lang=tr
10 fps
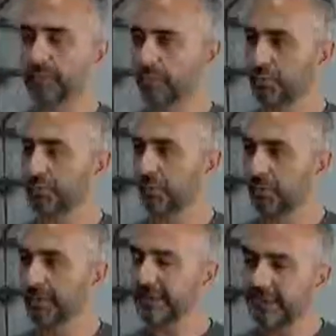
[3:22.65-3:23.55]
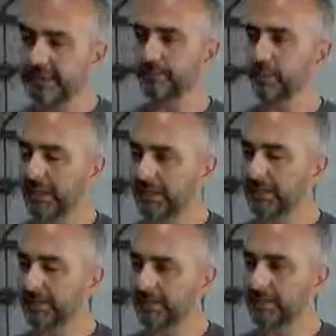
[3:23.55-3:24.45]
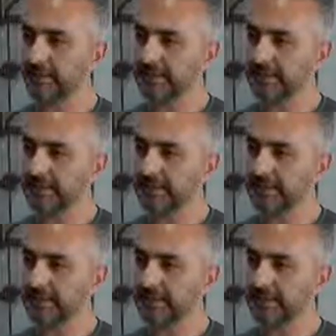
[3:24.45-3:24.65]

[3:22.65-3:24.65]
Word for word: bir durum olarak ilk müdahale e,